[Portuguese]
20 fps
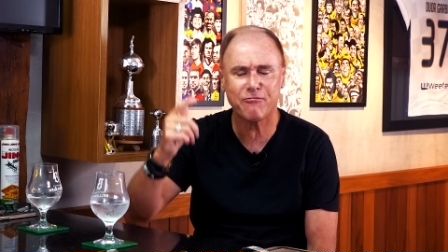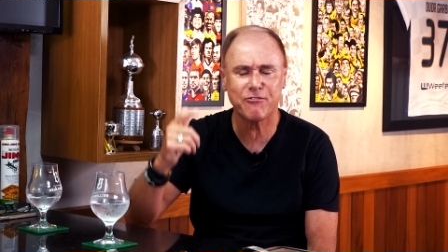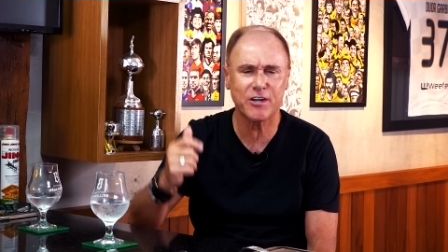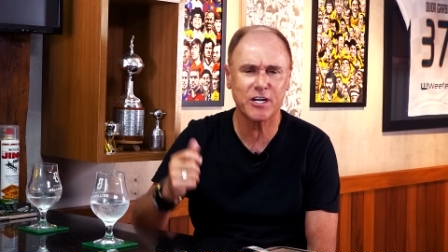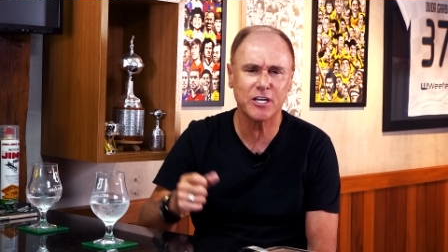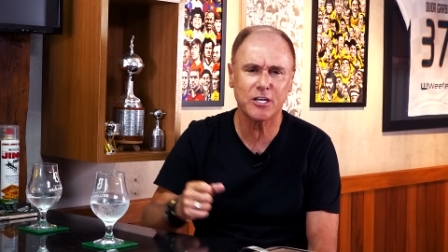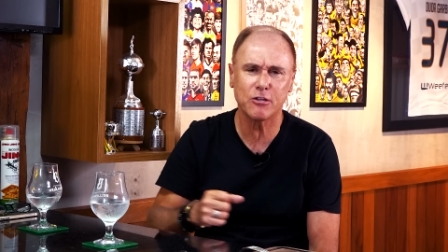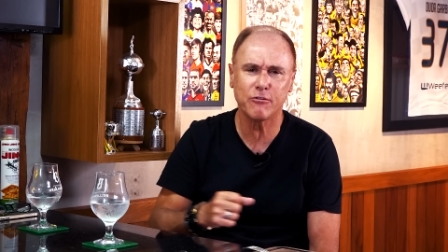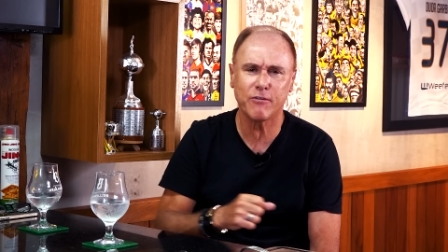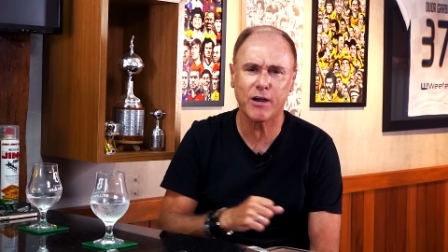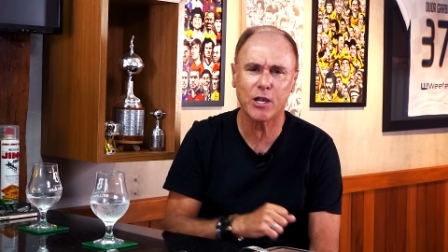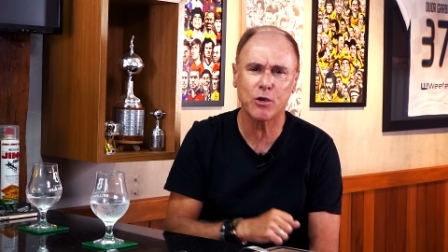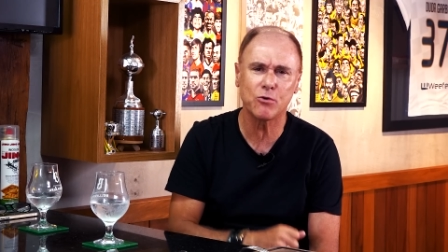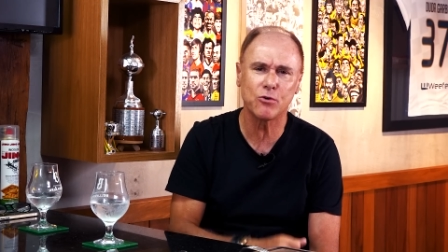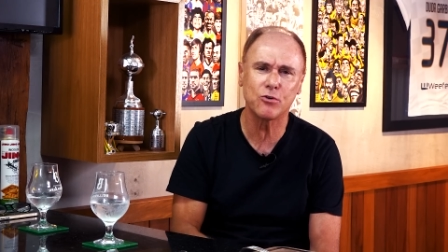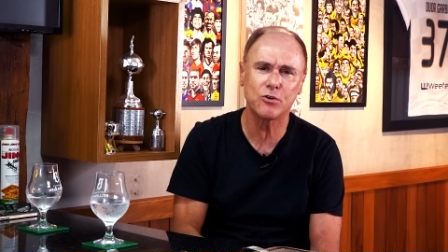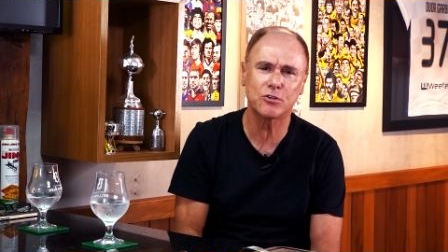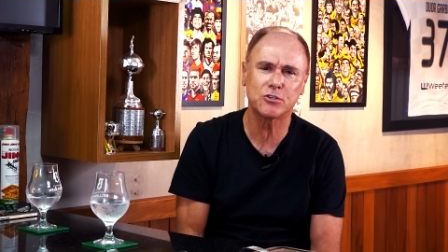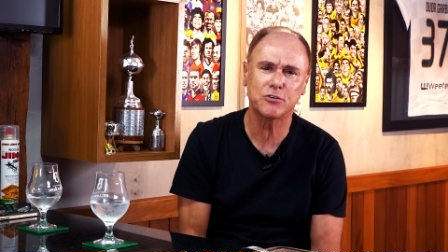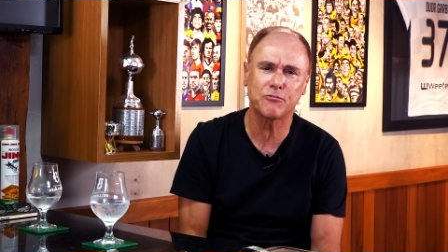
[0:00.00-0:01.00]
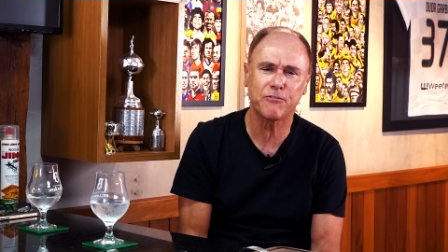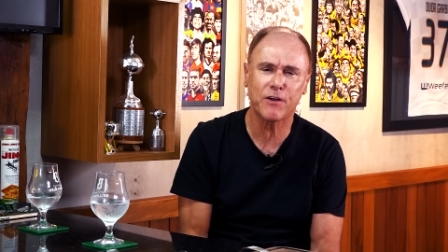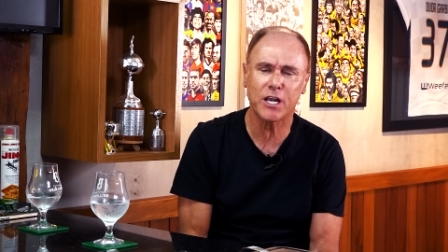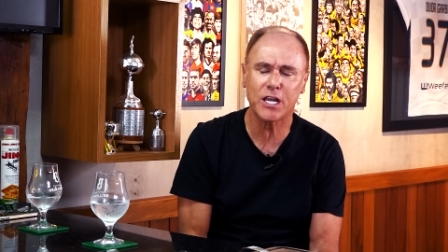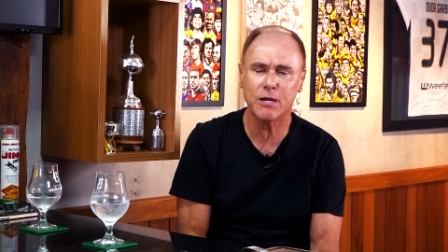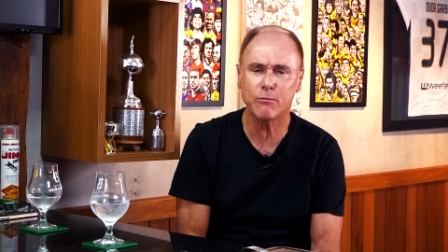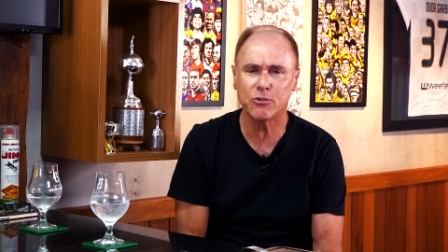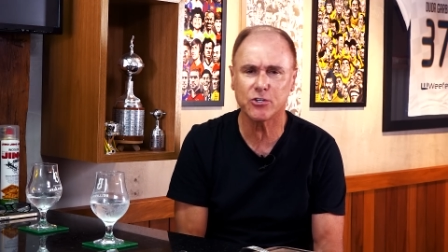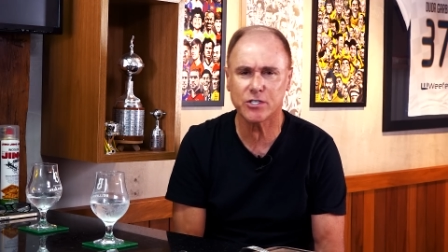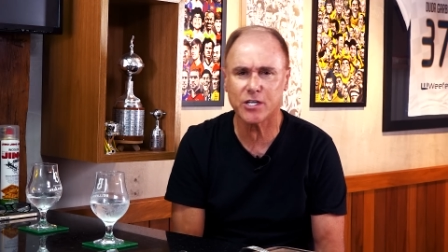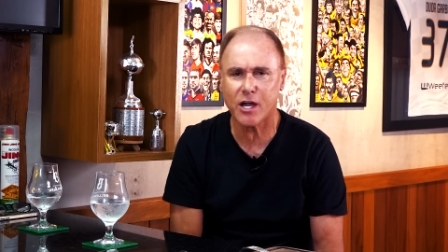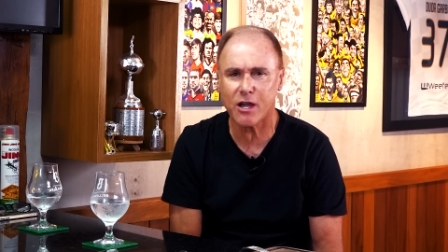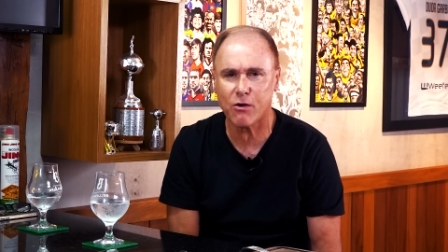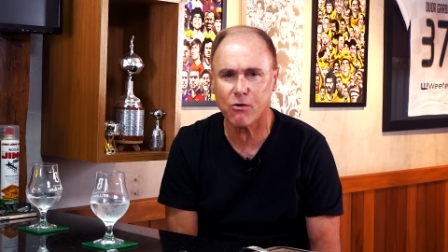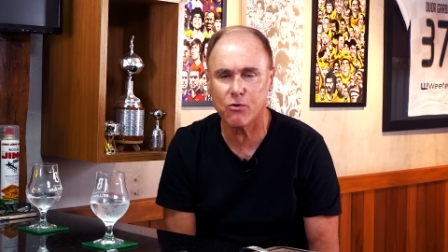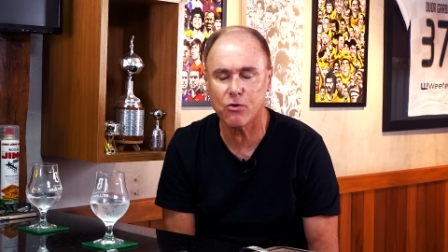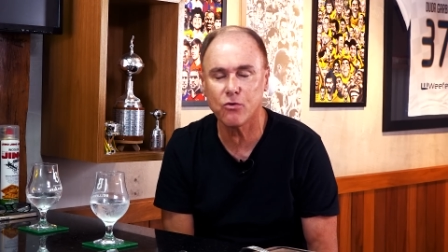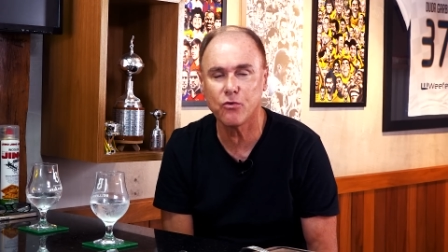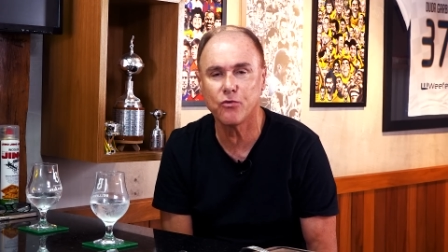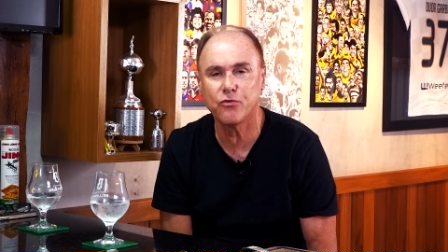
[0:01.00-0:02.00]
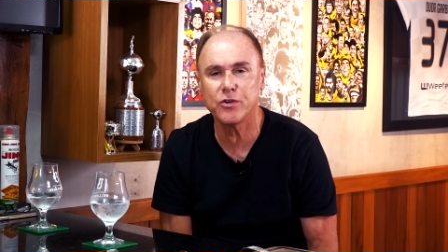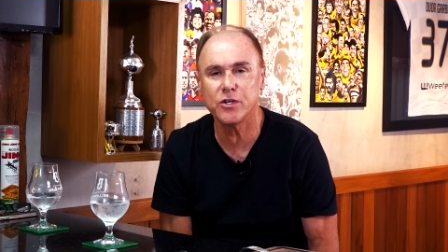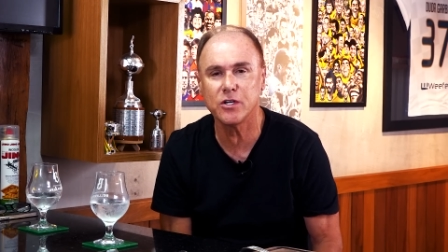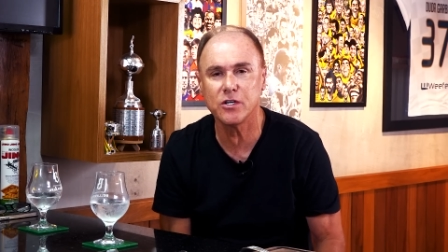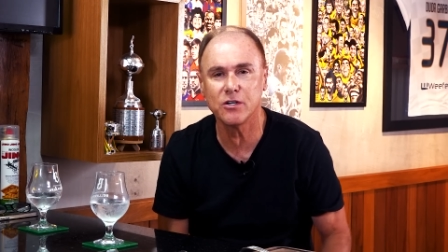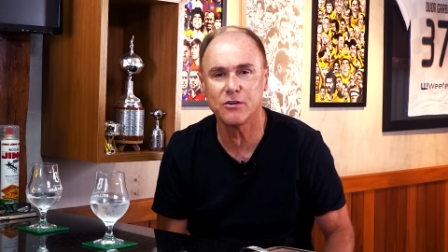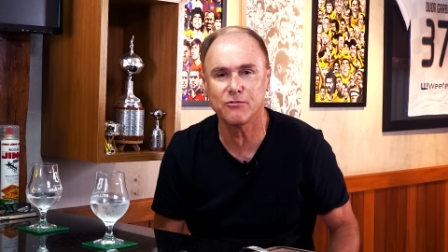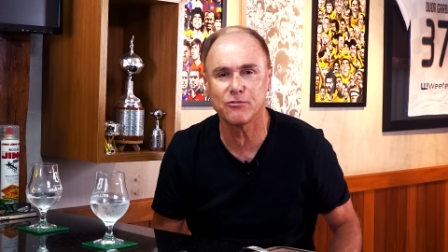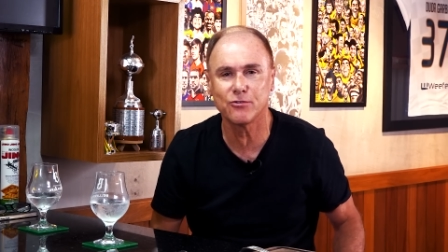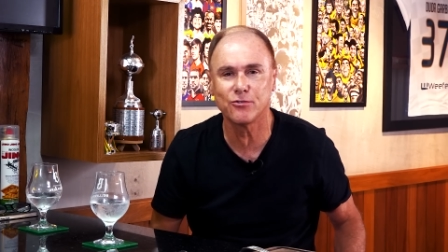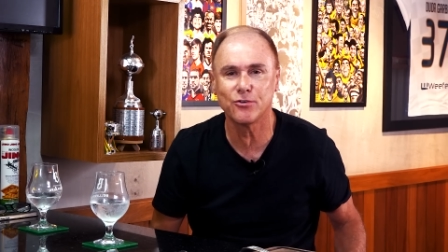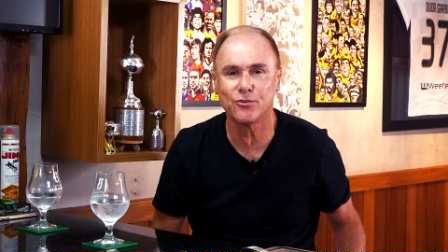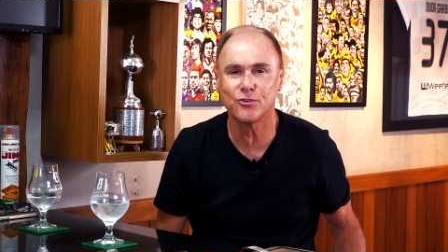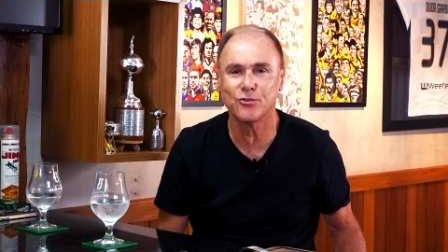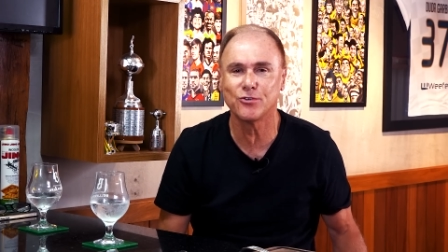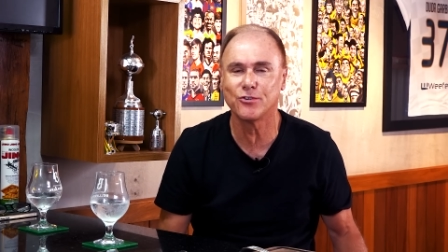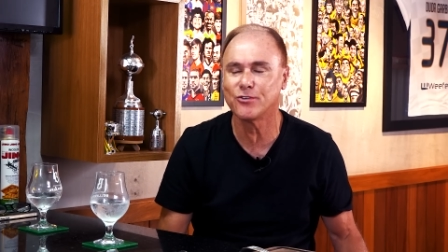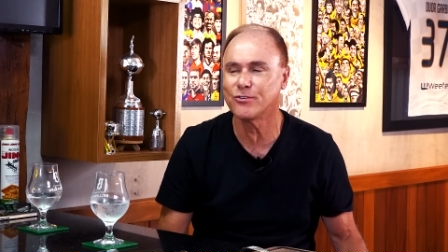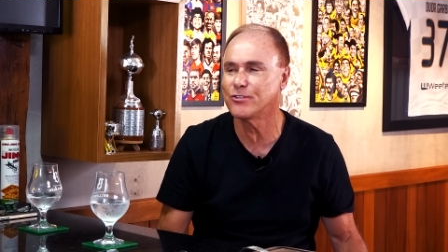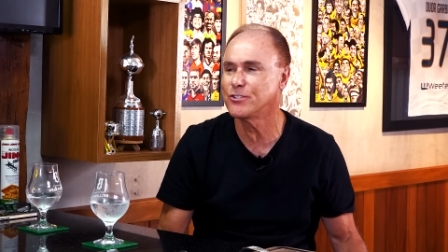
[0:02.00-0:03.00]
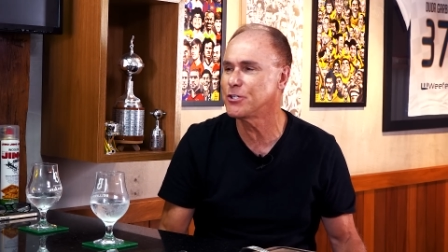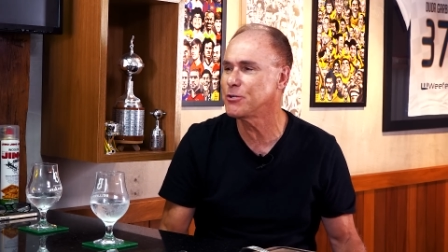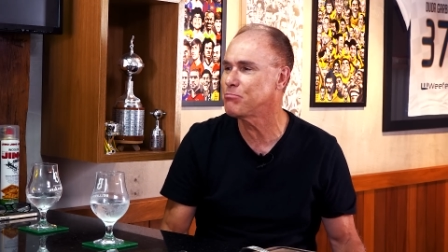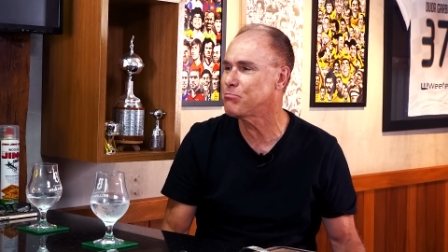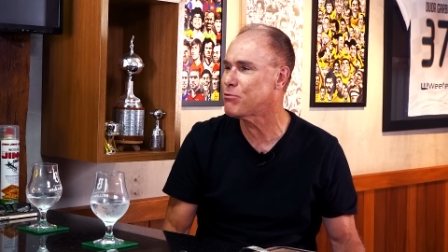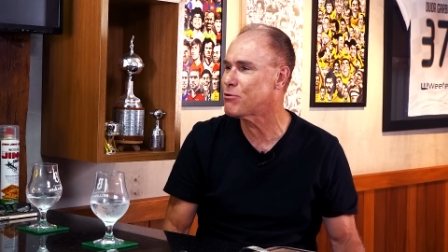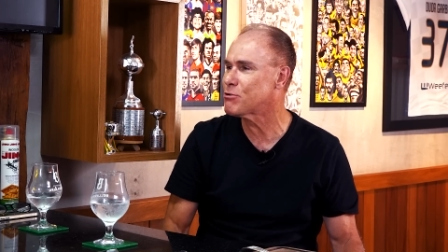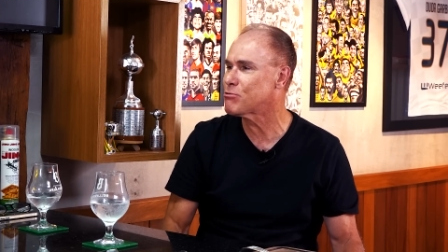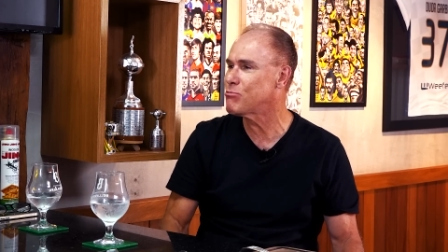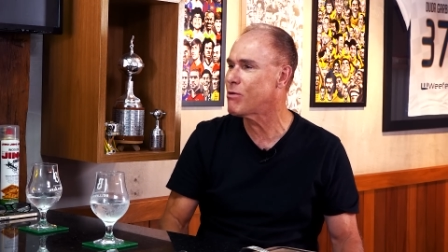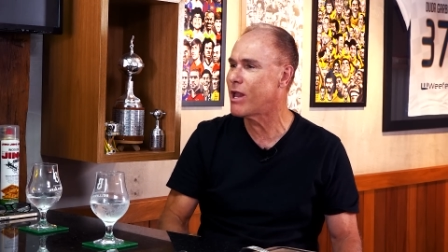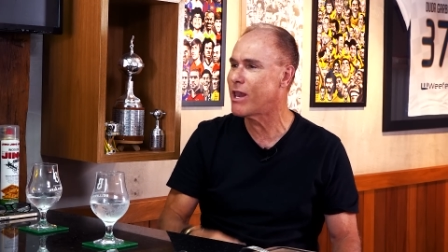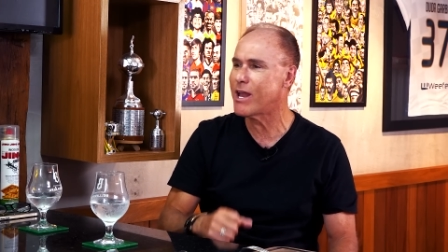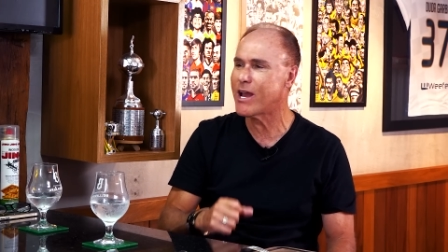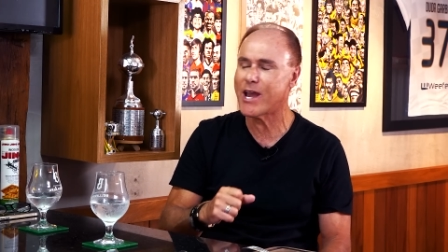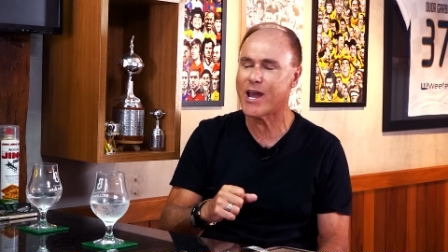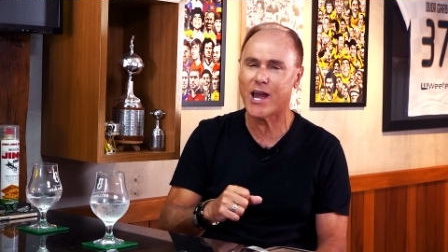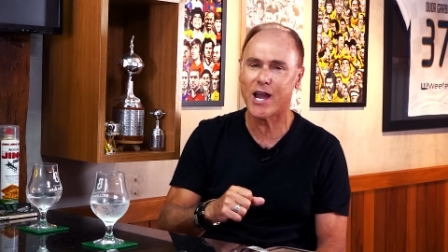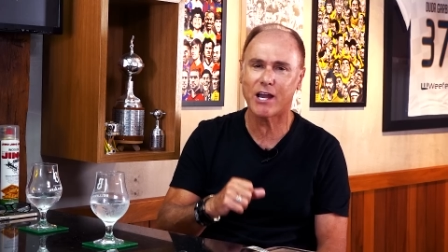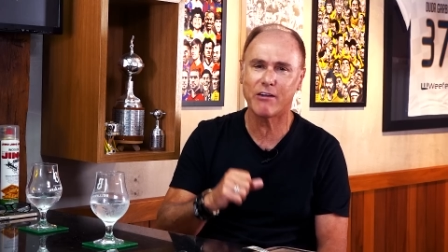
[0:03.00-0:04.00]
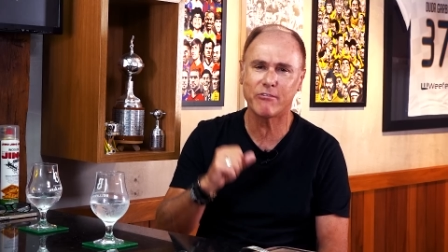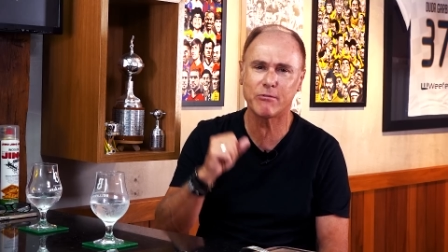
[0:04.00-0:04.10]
Fernando Vanucci, falamos ao vivo de Porto Alegre,